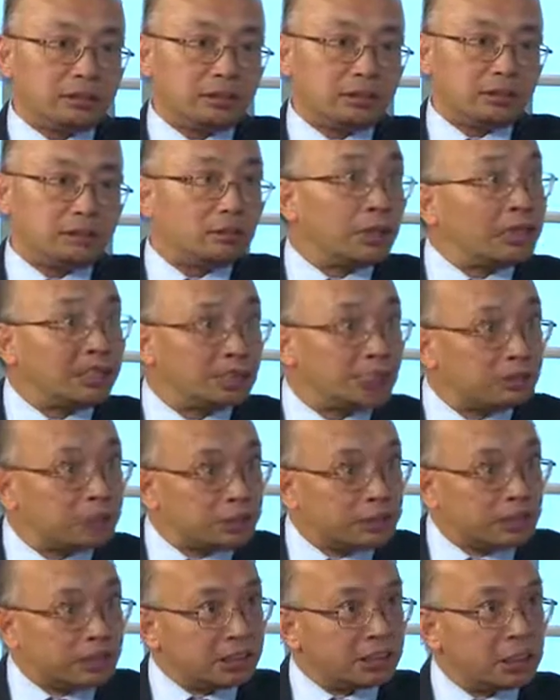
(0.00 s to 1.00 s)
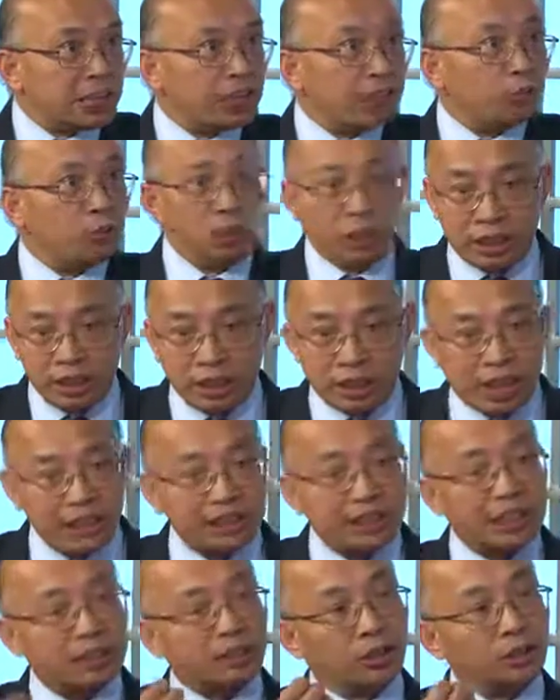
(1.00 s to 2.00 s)
快资不抵债了，我银行
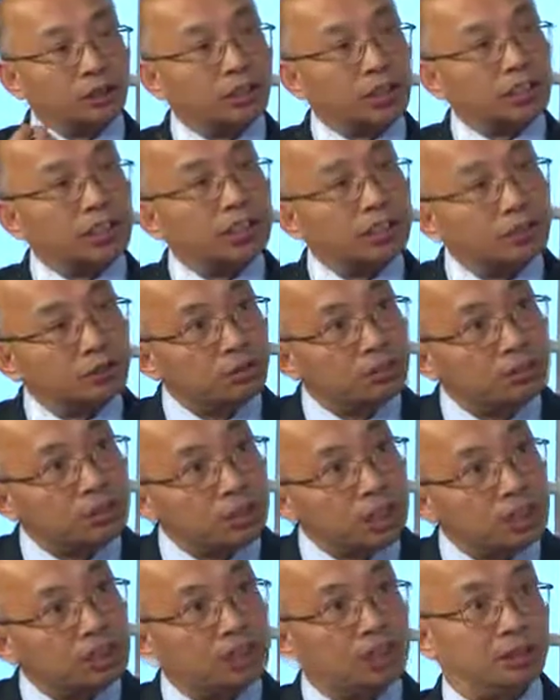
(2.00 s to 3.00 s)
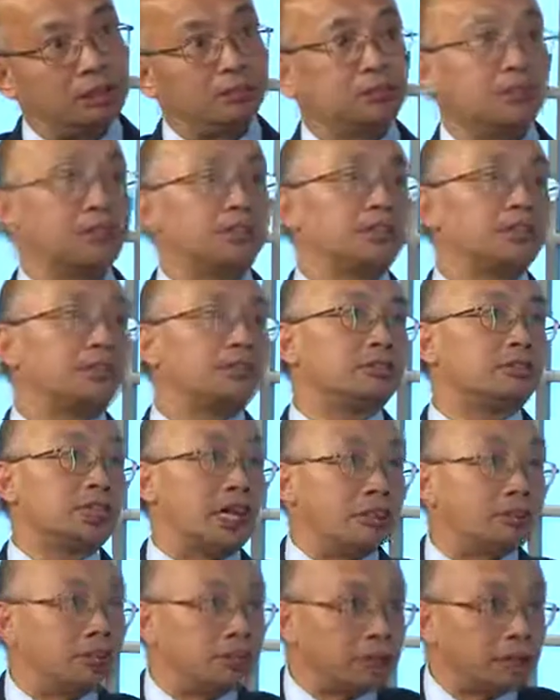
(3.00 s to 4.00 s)
再投钱进去，那岂不是
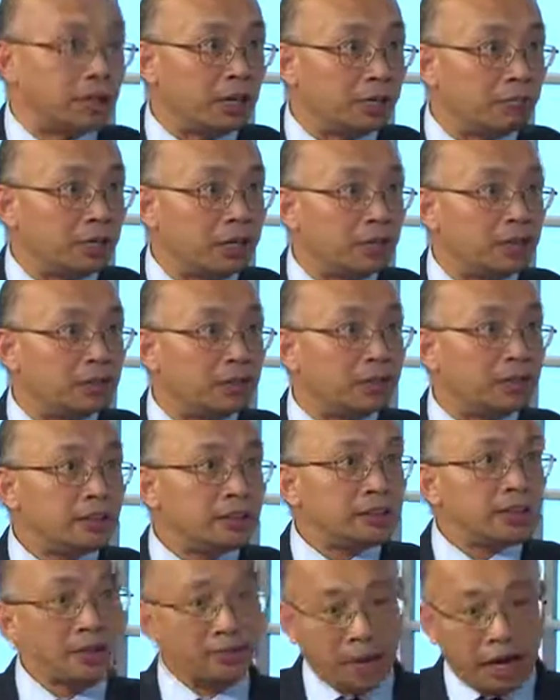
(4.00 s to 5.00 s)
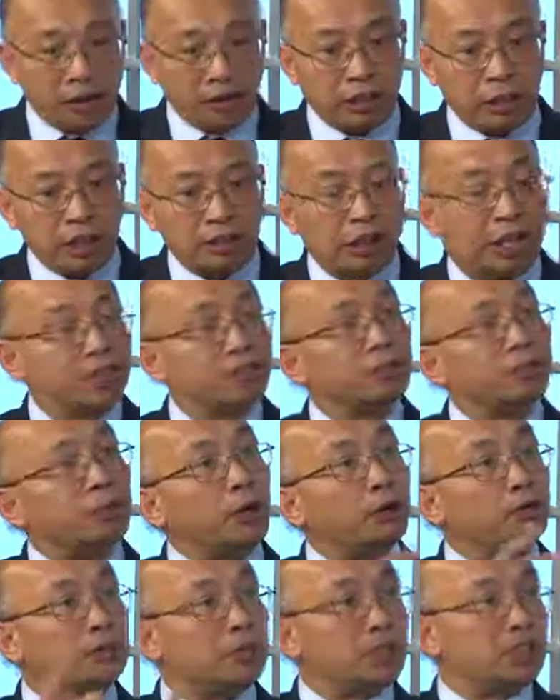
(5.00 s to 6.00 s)
打水漂吗？那么好了，他就
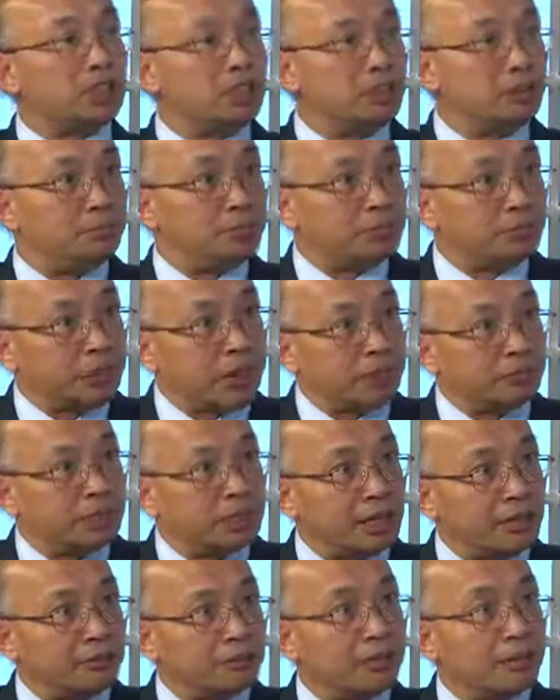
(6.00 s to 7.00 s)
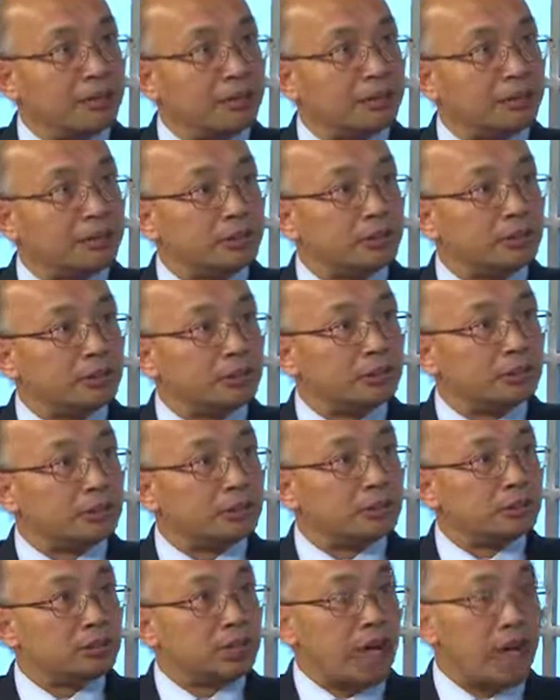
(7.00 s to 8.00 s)
包装成 EB five 项目。
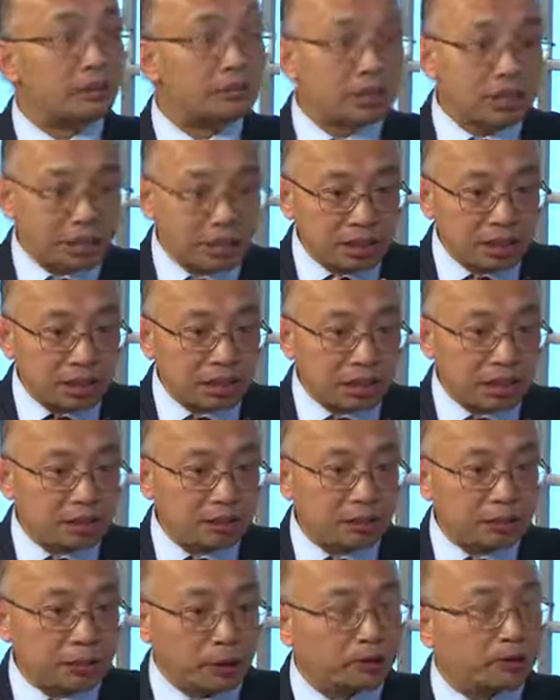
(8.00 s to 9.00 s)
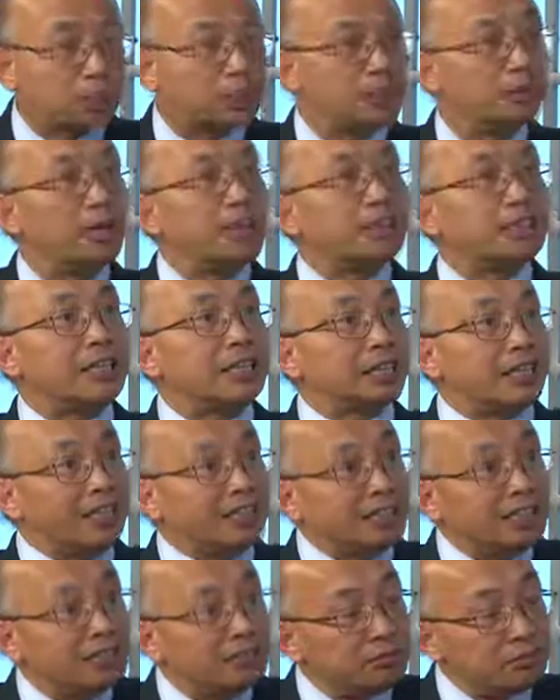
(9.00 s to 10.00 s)
然后他在这个包装项目，他
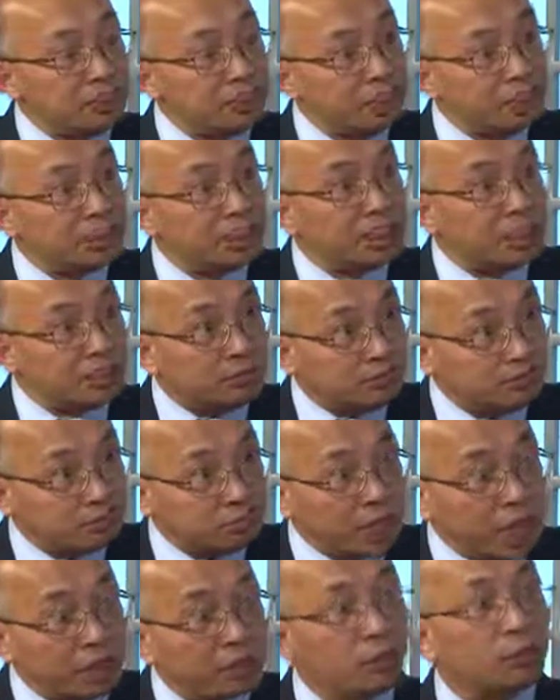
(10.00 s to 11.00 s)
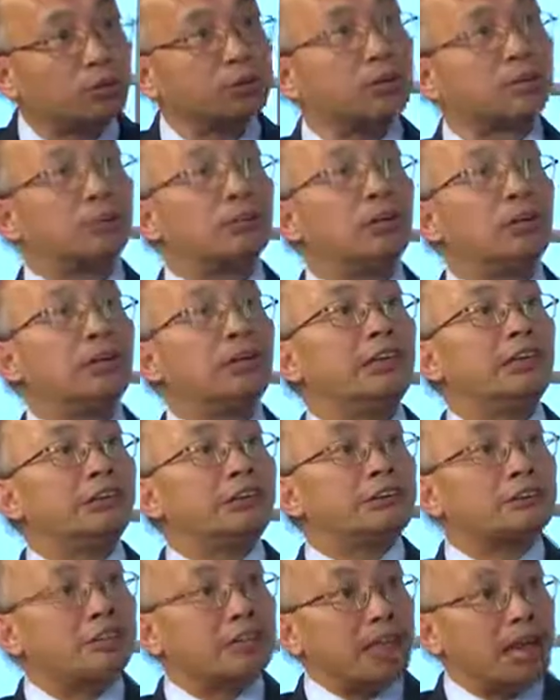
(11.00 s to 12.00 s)
肯定要隐瞒，或者说
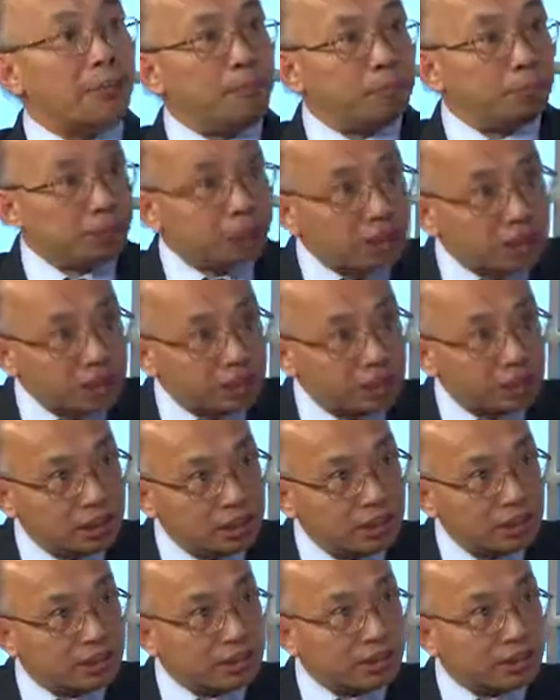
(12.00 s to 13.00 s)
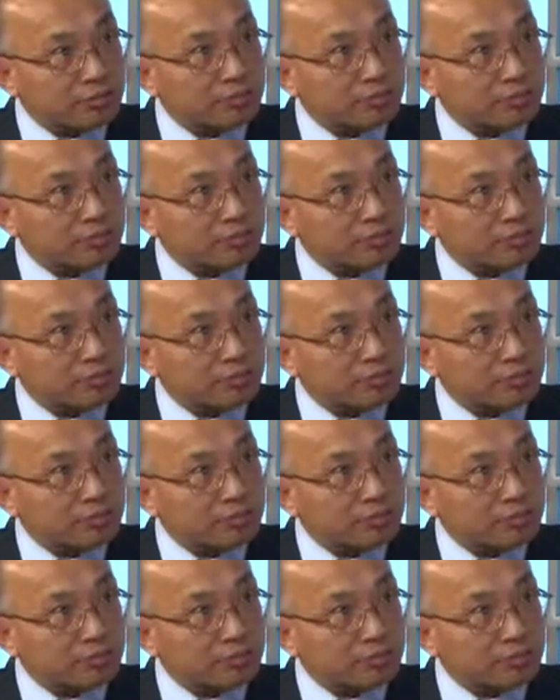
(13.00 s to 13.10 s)
他不经意的